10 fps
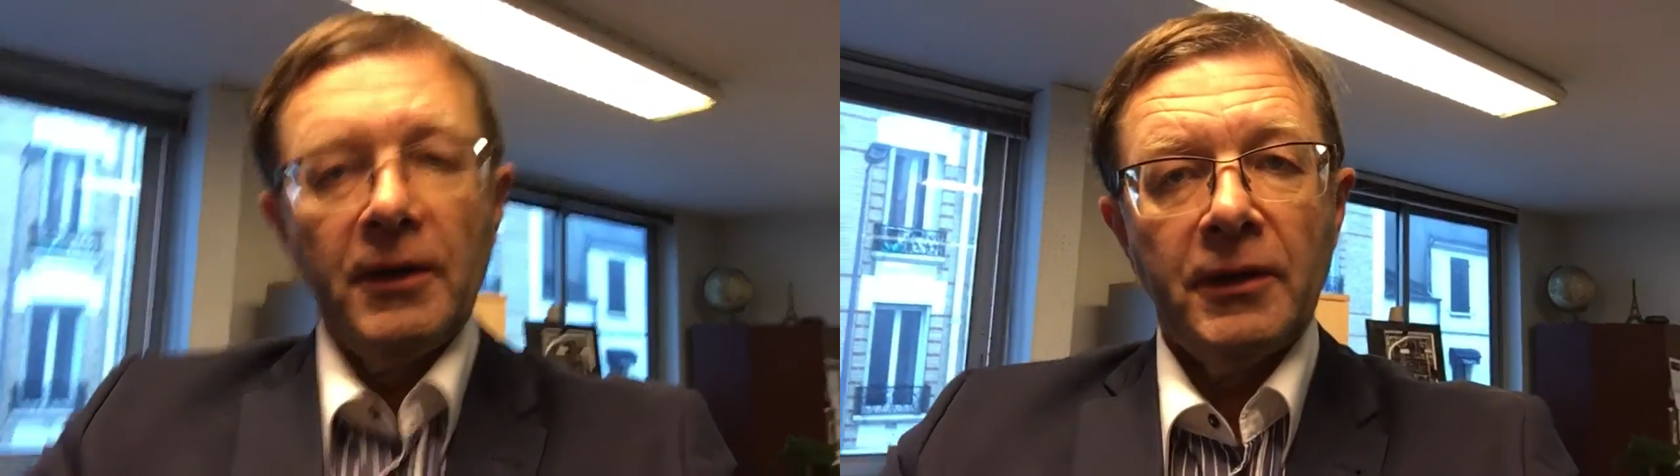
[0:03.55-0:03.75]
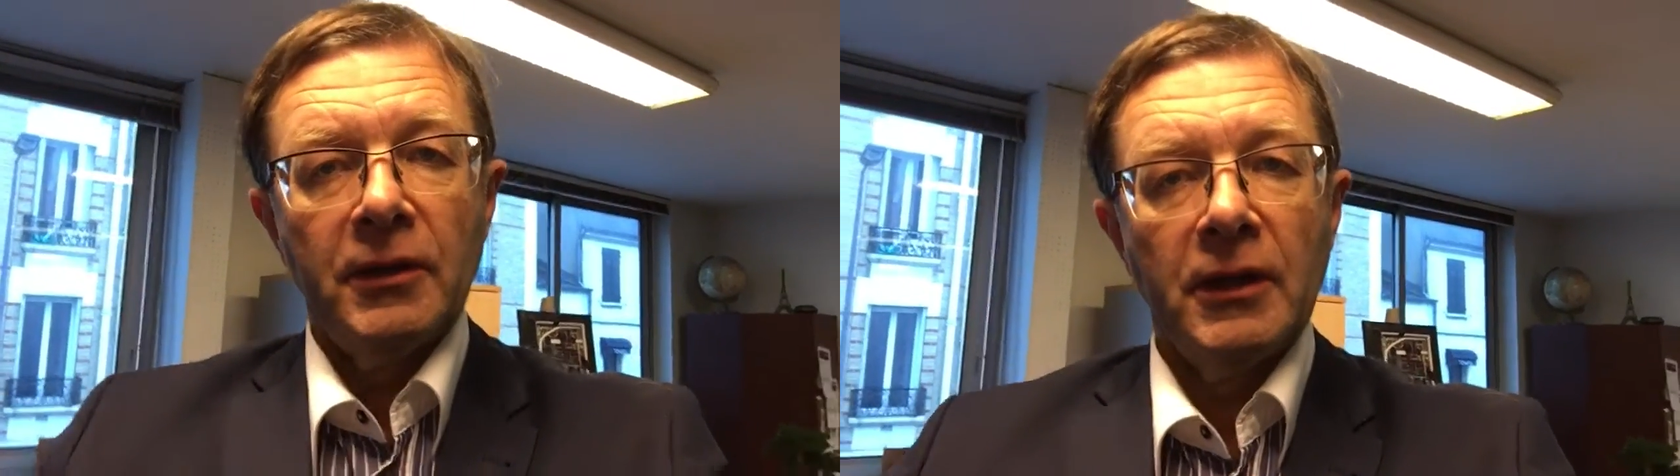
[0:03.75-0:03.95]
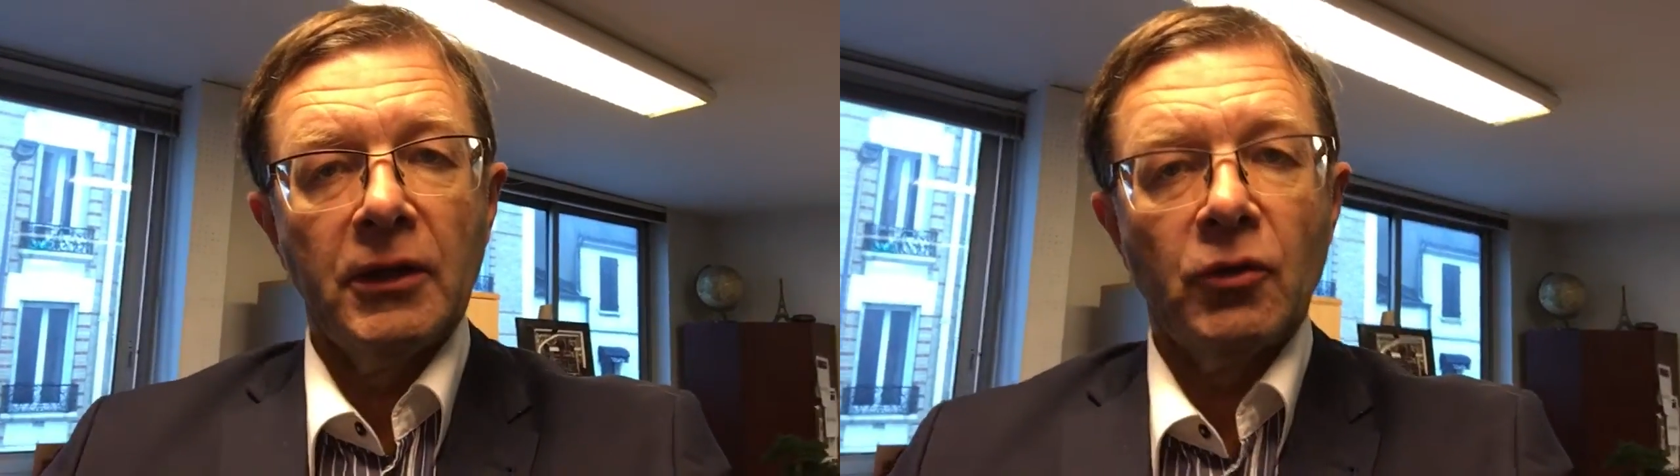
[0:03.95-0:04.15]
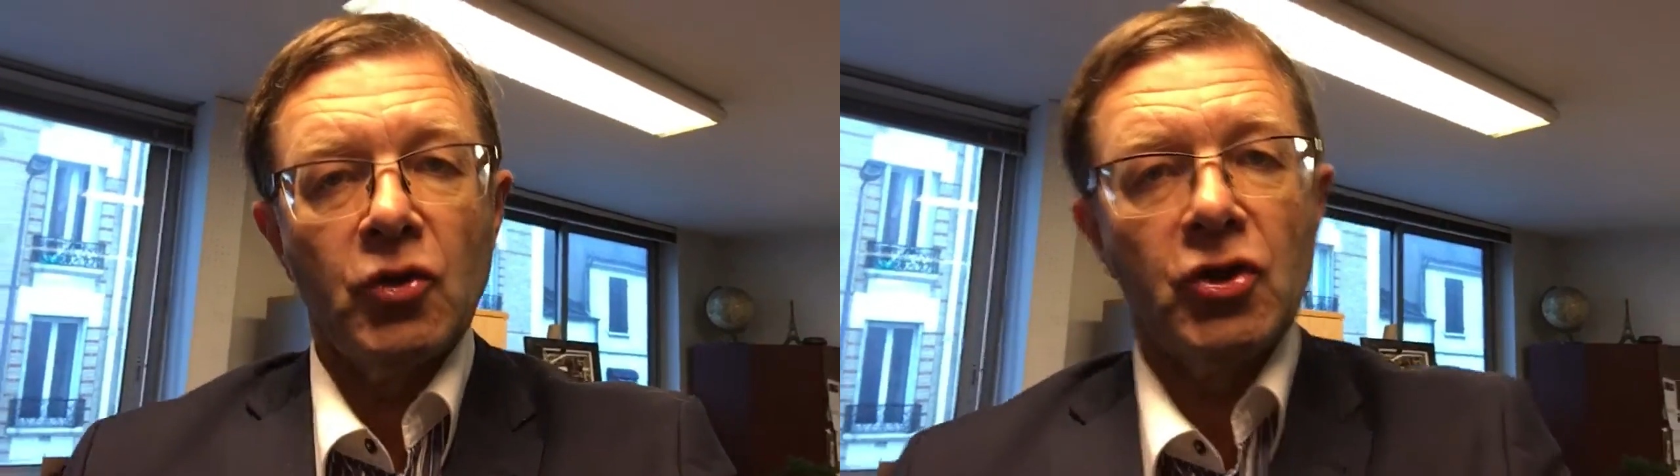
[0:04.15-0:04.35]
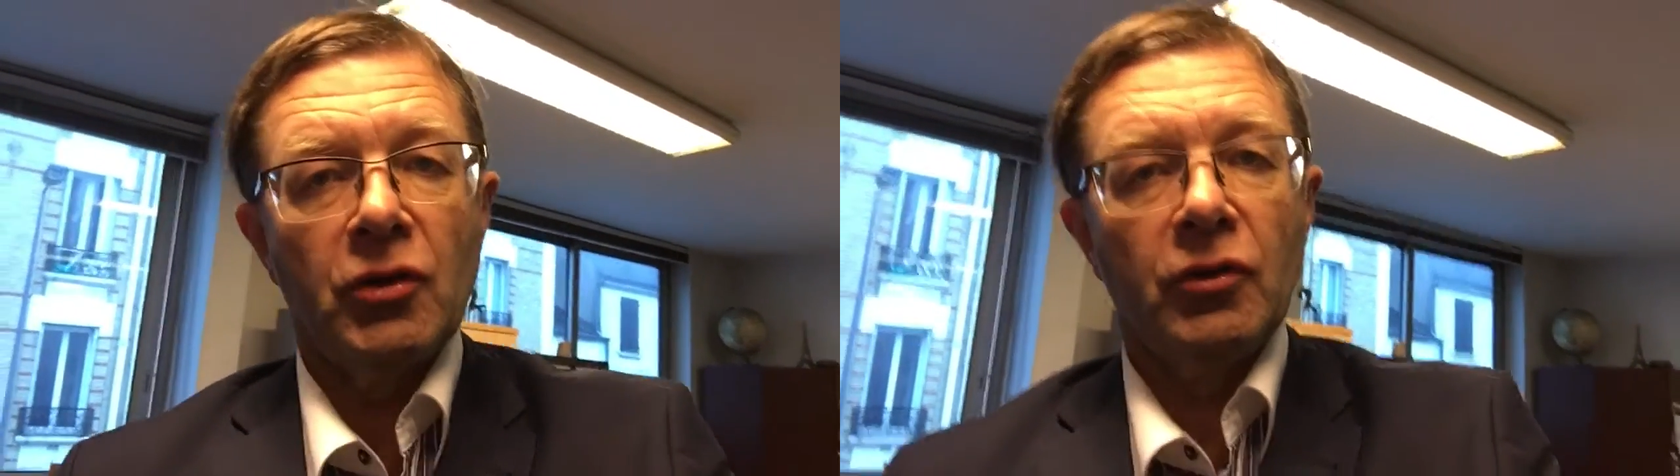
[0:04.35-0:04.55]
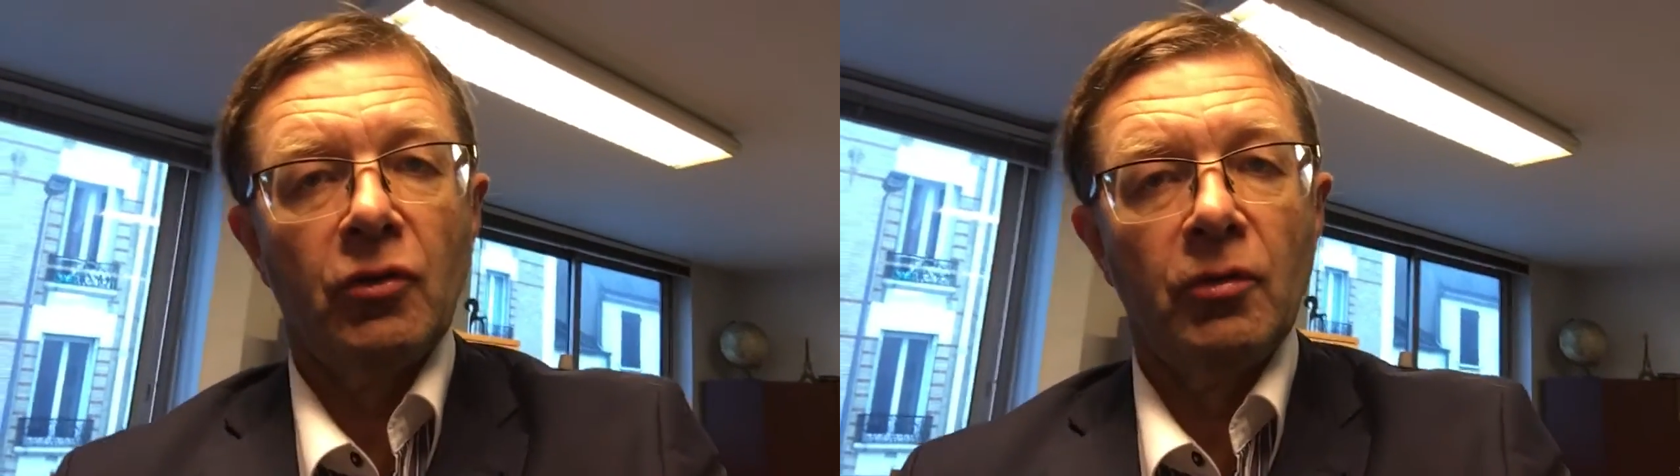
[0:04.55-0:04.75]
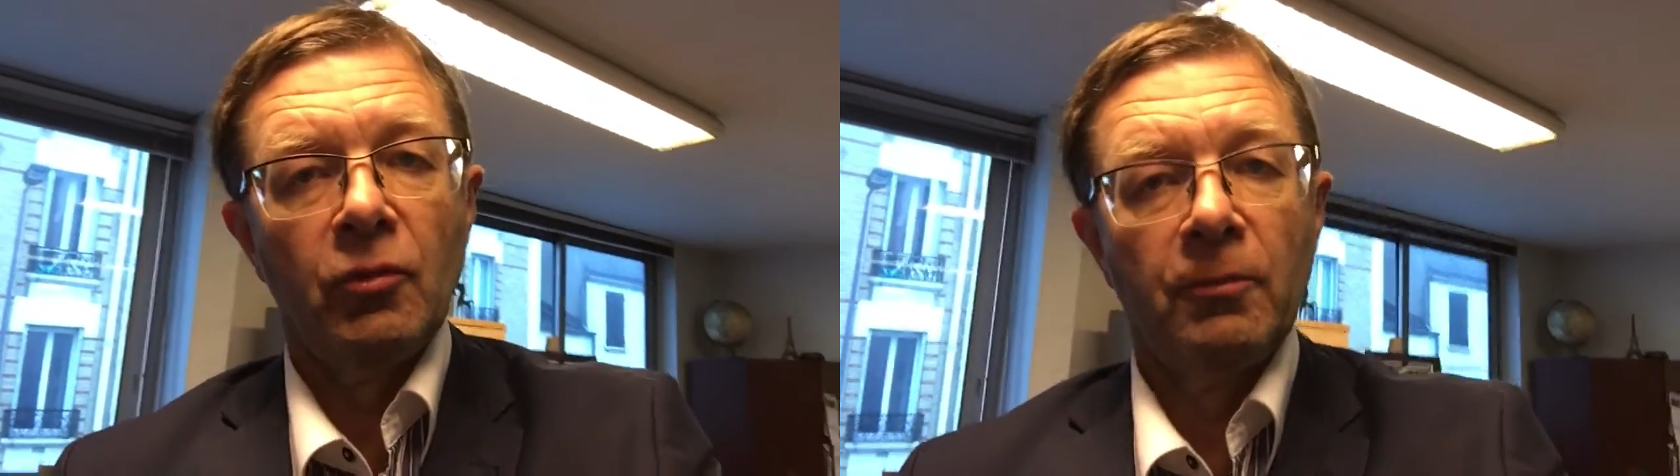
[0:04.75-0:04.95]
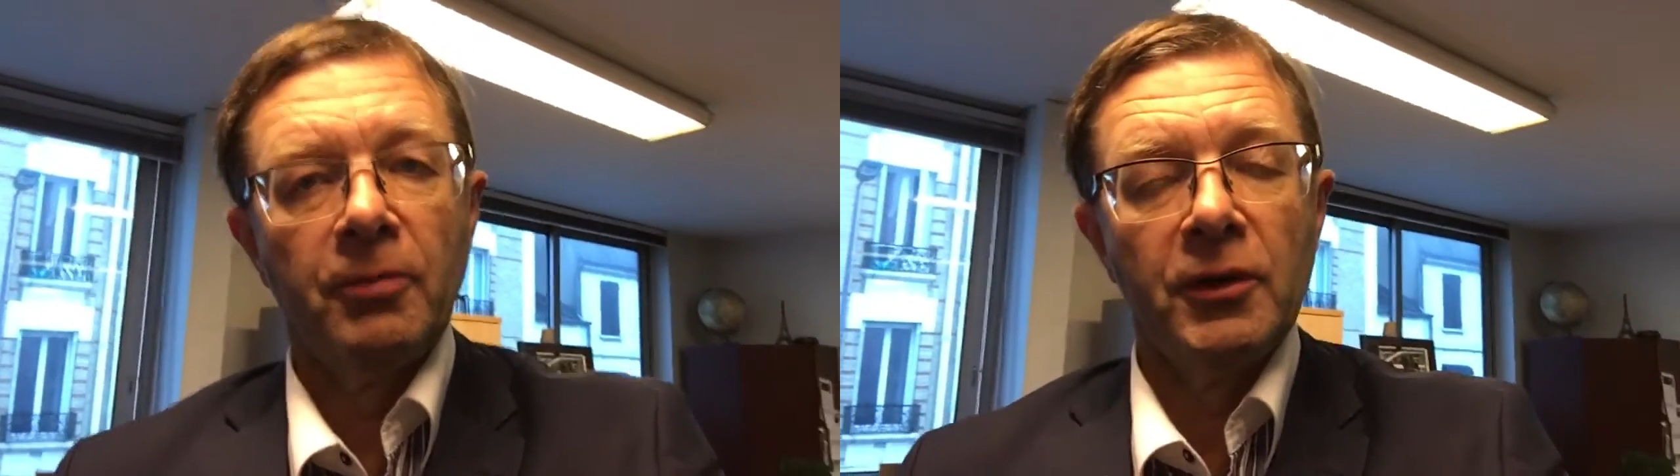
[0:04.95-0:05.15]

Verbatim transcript: est un électrochoc dans le monde